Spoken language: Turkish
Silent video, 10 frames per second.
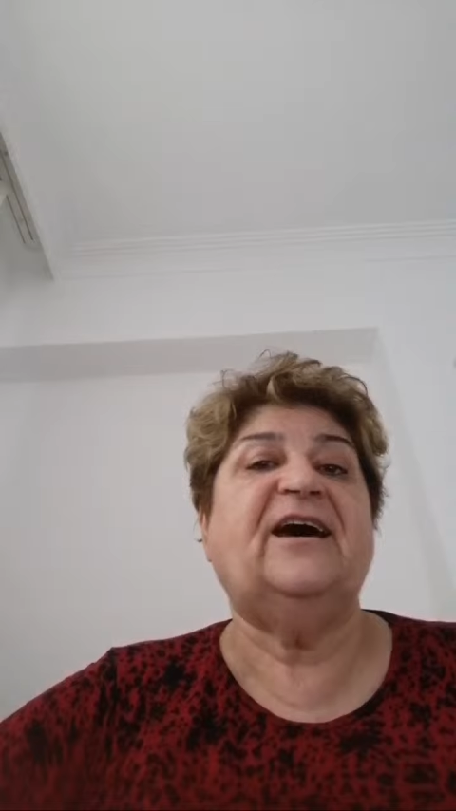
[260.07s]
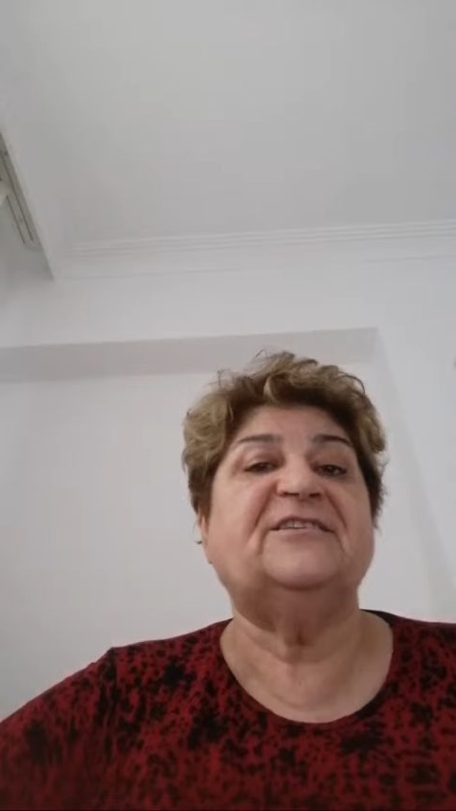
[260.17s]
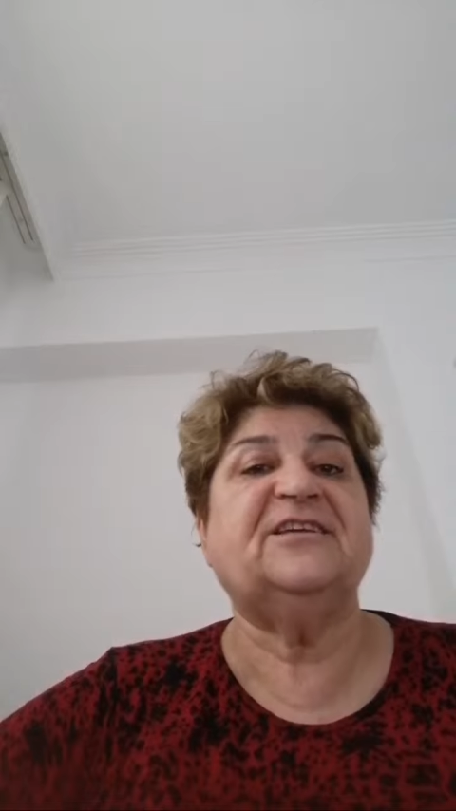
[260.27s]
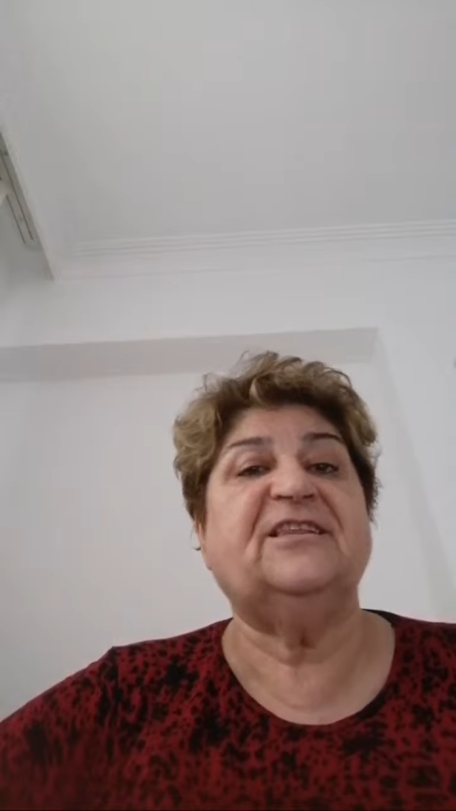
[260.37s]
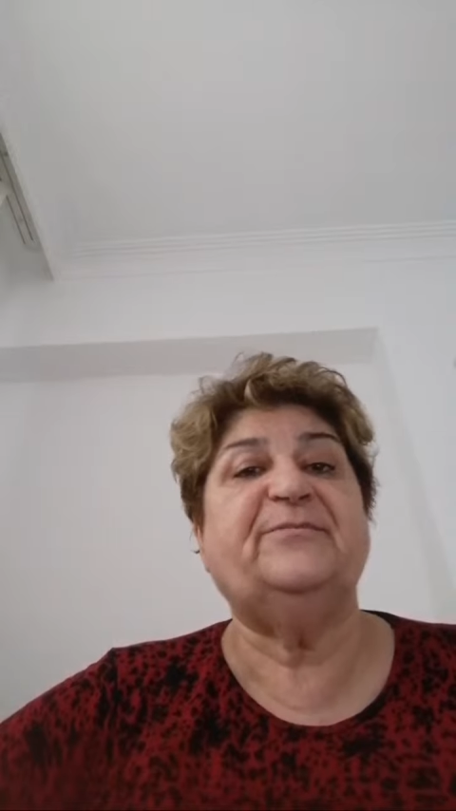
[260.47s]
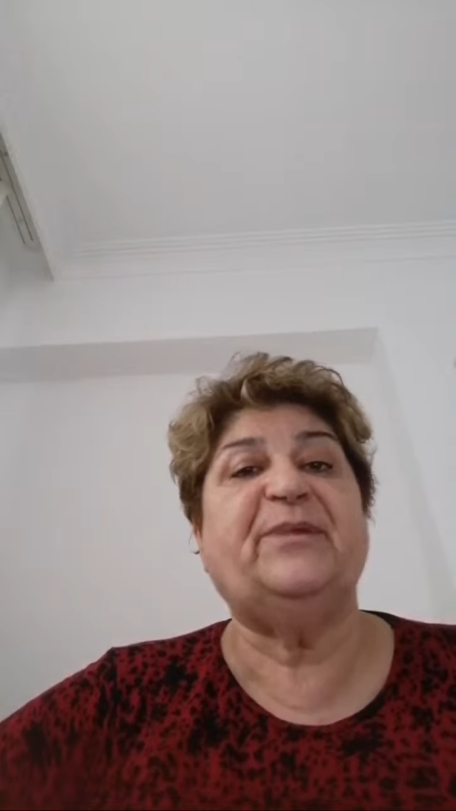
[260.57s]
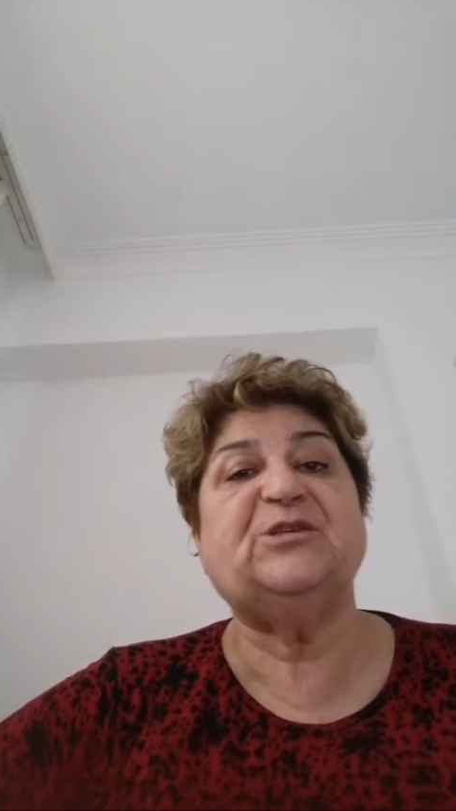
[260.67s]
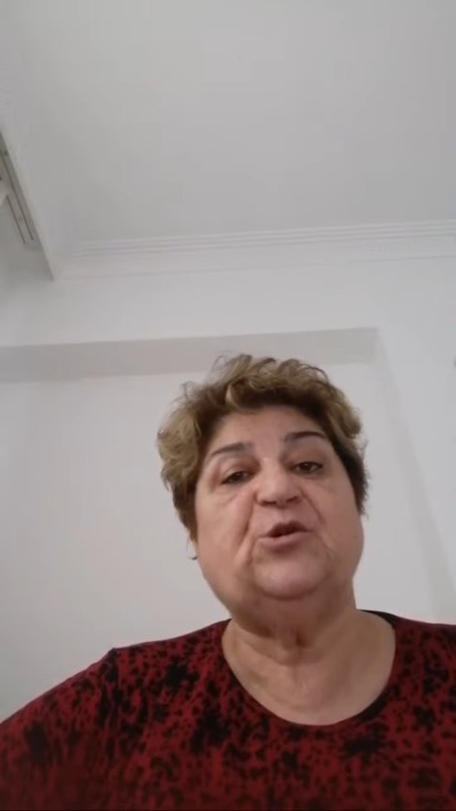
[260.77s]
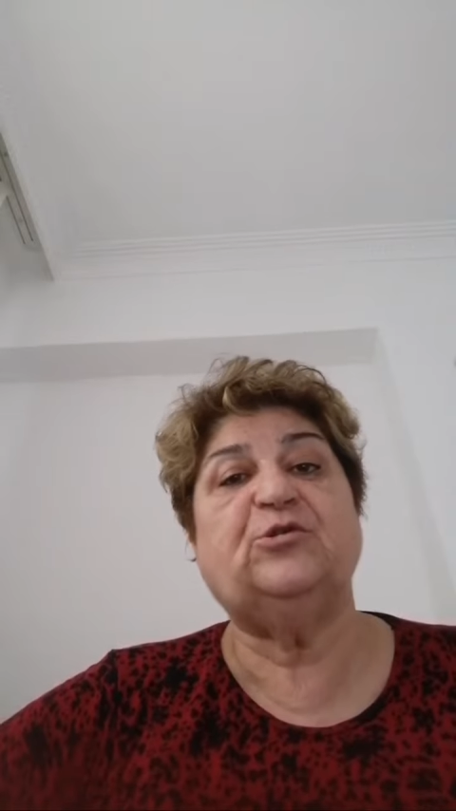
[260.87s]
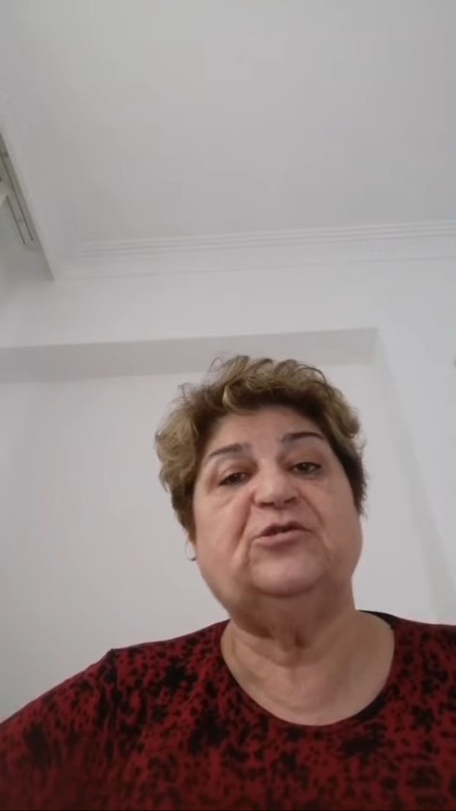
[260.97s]
açıldım
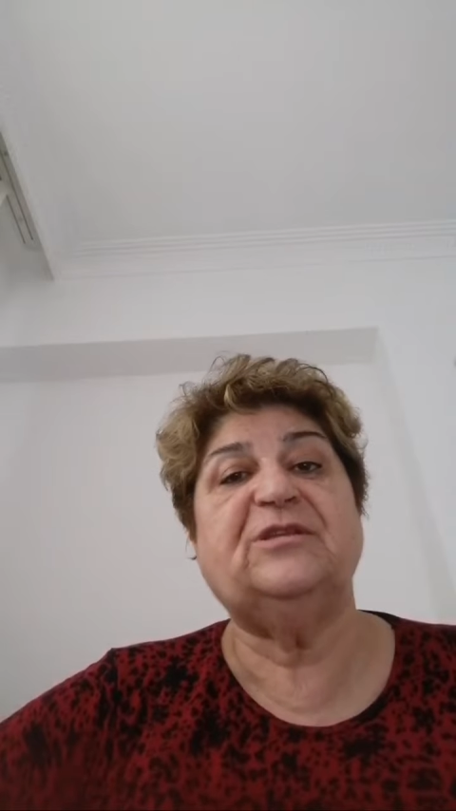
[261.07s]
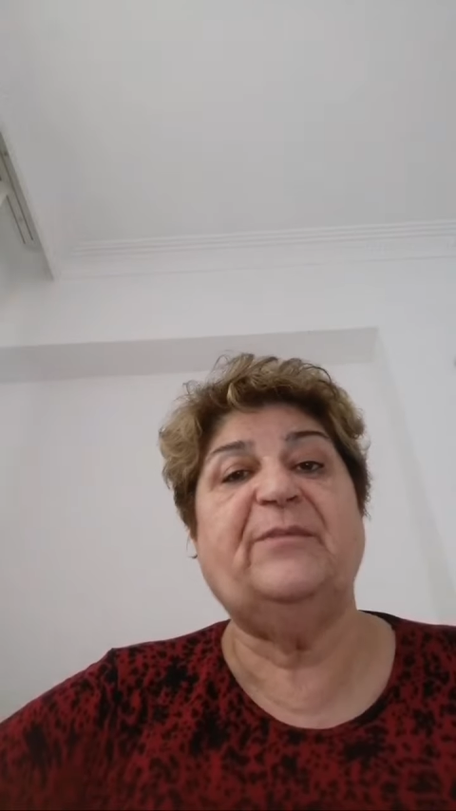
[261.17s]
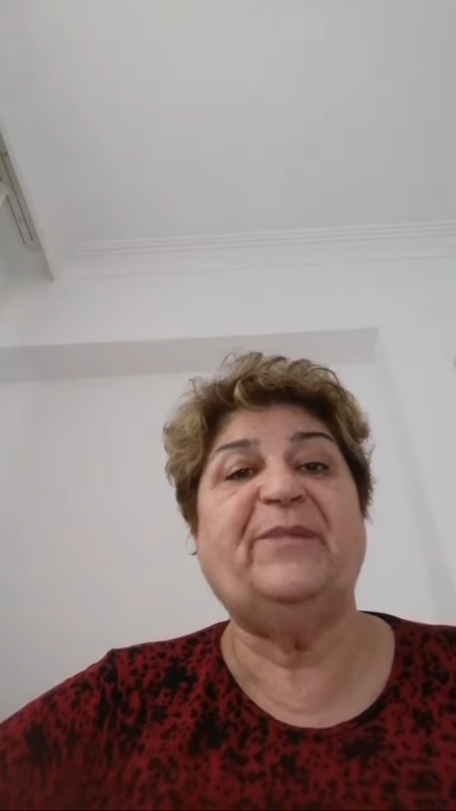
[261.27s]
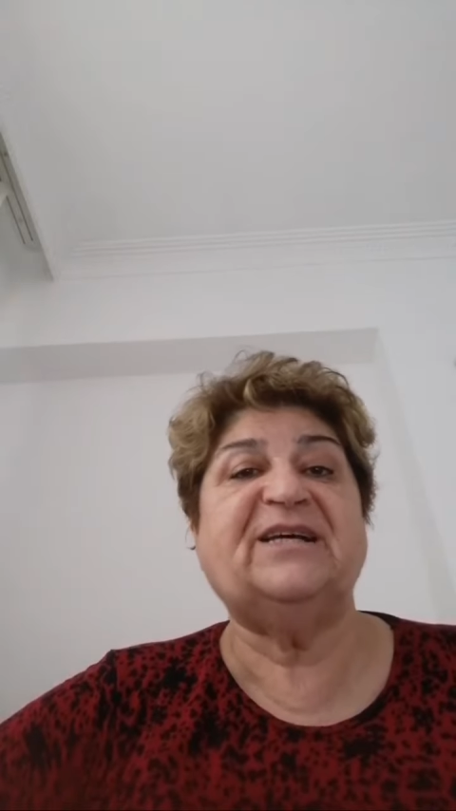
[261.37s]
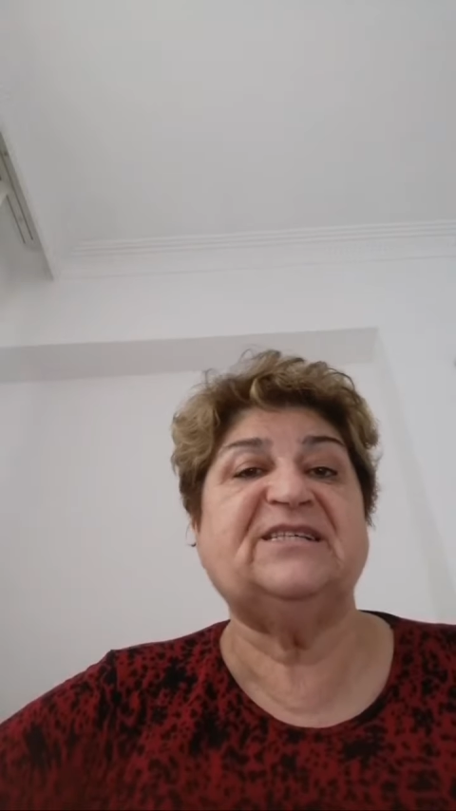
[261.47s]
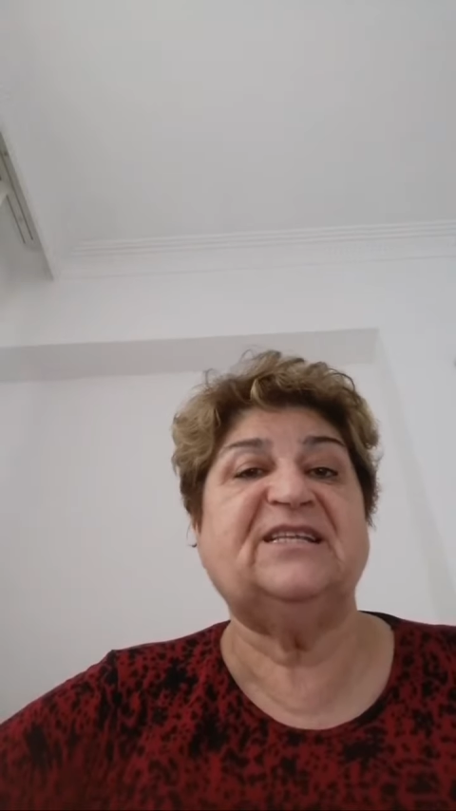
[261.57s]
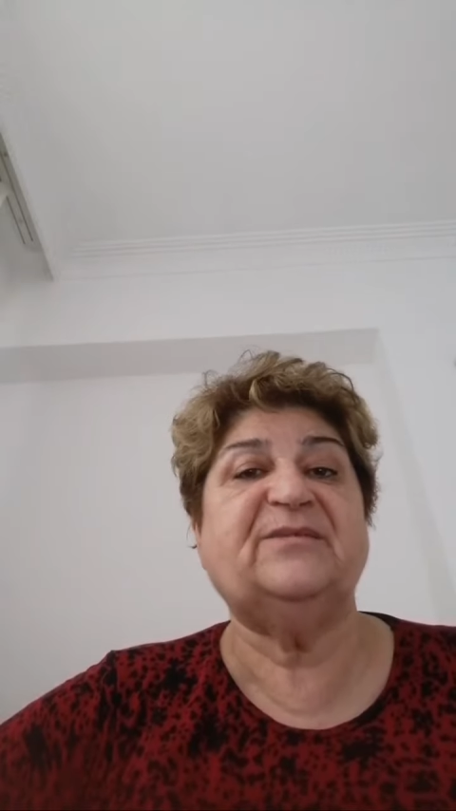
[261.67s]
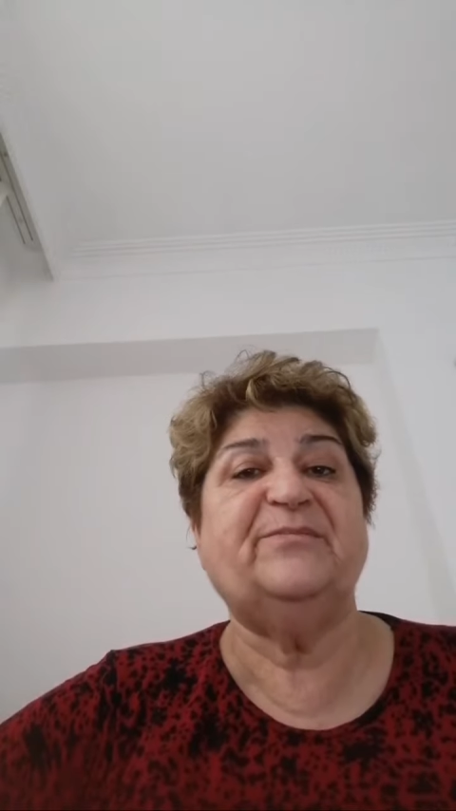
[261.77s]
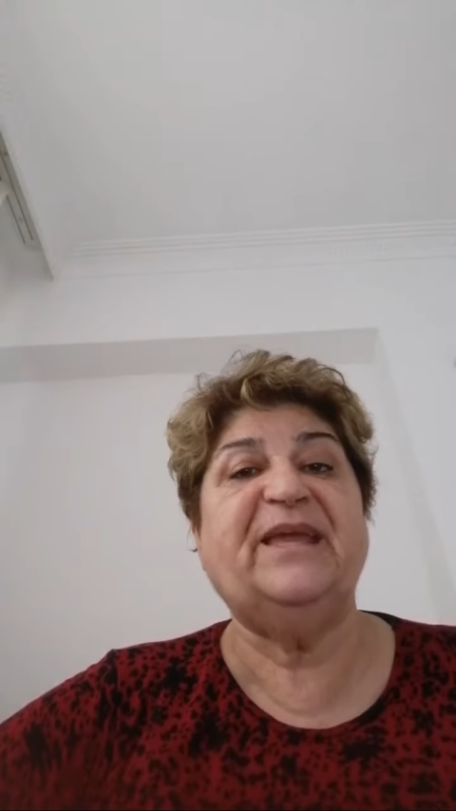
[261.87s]
başörtüsünden bahsettim.